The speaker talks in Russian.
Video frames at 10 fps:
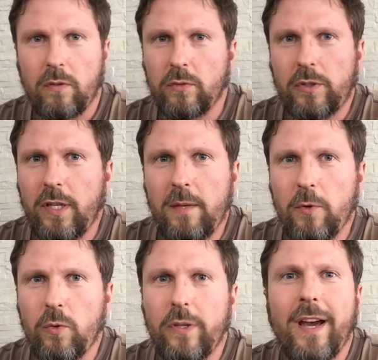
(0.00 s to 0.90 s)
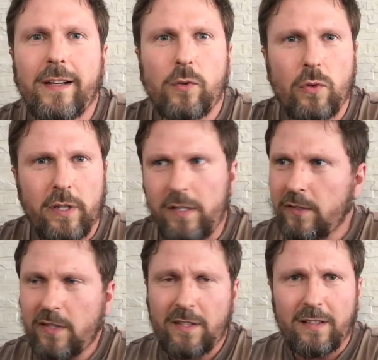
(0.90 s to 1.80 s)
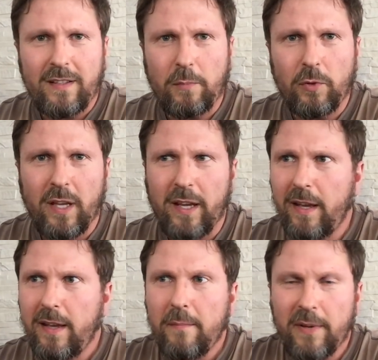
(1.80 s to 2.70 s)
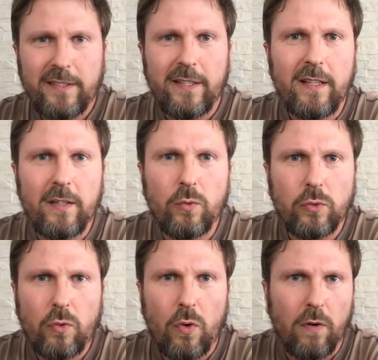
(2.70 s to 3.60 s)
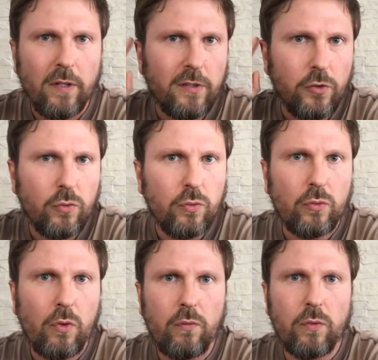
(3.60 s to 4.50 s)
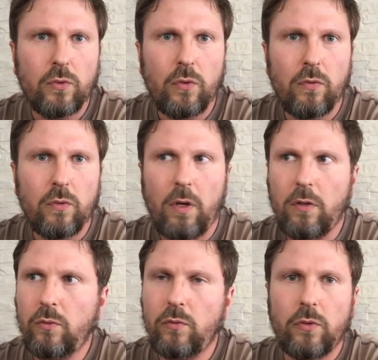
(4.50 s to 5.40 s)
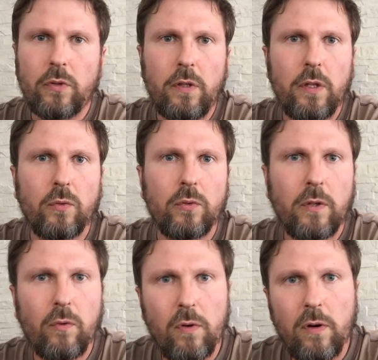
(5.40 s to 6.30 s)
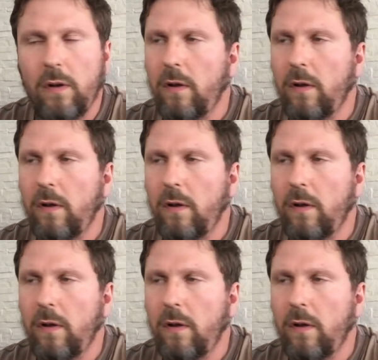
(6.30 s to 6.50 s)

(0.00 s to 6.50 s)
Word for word: Вот я не могу. Я, как украинец со стороны наблюдаю, постоянно Гудкова. Слышь, Гудков, Гудков, Гудков, а тут что-то нет Гудкова.